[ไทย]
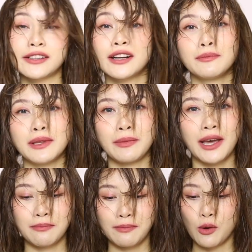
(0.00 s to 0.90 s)
เริ่มทำ
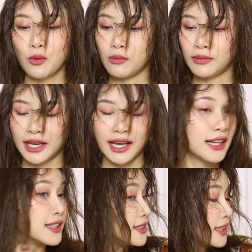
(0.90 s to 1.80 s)
การเป่าผมเลยค่ะ
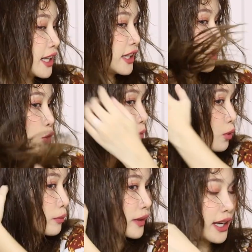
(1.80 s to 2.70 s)
จะเน้นโคน
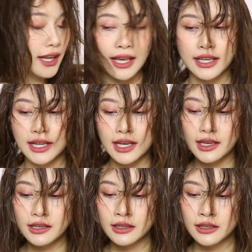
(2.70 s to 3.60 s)
ผมด้านในนะคะ